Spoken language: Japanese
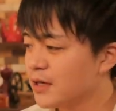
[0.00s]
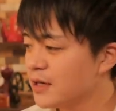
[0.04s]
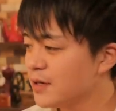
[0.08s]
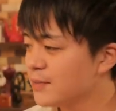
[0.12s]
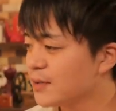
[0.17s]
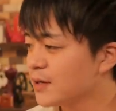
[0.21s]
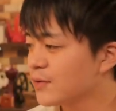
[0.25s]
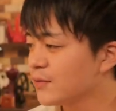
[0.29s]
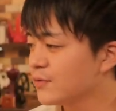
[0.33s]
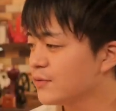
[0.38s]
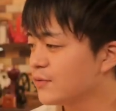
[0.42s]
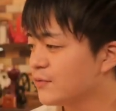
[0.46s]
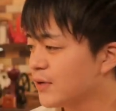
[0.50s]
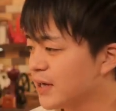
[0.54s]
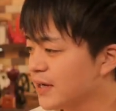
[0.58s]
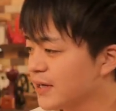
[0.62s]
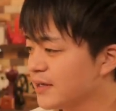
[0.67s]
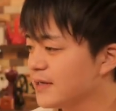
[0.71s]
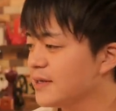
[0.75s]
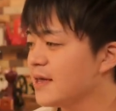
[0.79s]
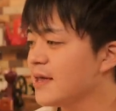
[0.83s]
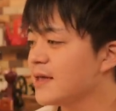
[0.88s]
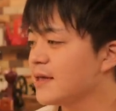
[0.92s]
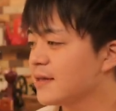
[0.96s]
今この
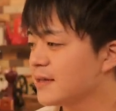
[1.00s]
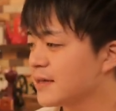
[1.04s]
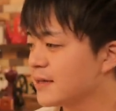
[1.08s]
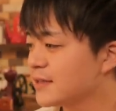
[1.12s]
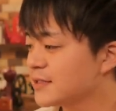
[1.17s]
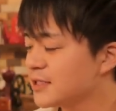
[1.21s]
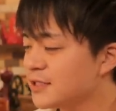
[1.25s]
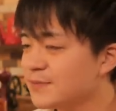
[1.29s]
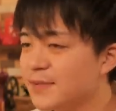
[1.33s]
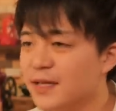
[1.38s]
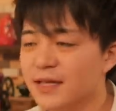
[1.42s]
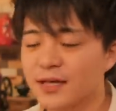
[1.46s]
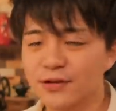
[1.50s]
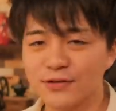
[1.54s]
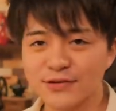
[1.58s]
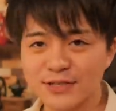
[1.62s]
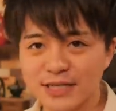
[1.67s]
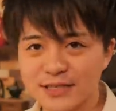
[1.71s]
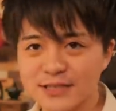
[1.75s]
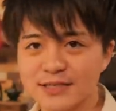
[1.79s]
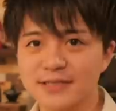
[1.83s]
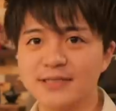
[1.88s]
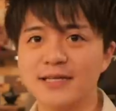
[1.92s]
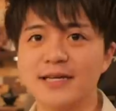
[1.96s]
1K にね、すべての
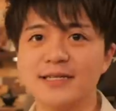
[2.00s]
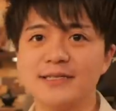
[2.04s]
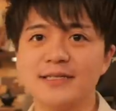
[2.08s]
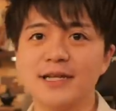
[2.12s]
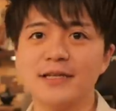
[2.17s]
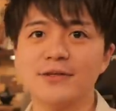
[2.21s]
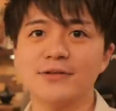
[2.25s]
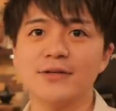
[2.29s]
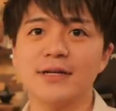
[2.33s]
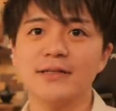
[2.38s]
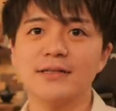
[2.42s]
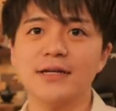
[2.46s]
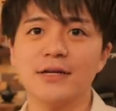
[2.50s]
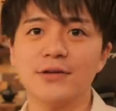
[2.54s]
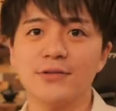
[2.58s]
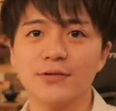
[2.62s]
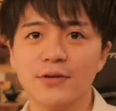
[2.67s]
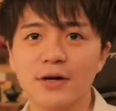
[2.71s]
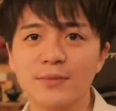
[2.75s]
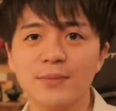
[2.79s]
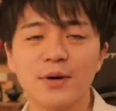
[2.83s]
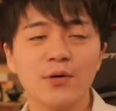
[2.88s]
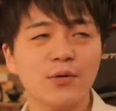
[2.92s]
撮影セットだったりとか、